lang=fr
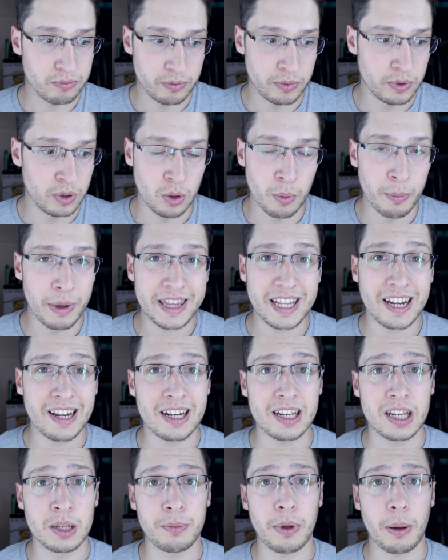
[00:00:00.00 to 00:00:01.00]
le
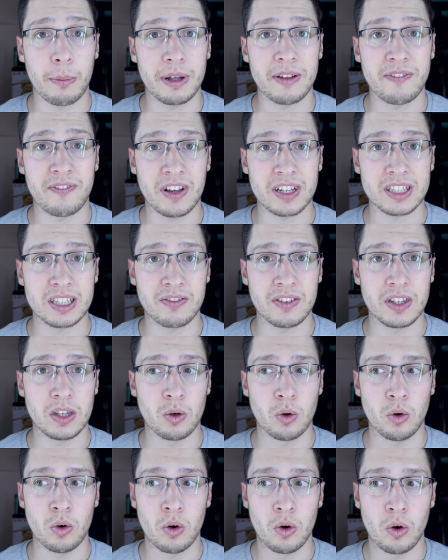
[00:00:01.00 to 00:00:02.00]
matériel qui te permet de faire ces
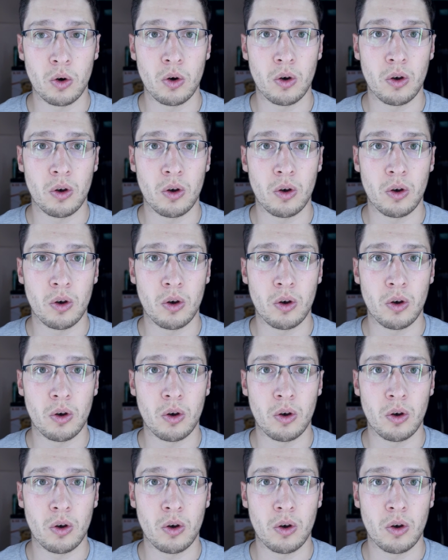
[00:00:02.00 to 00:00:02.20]
vidéos,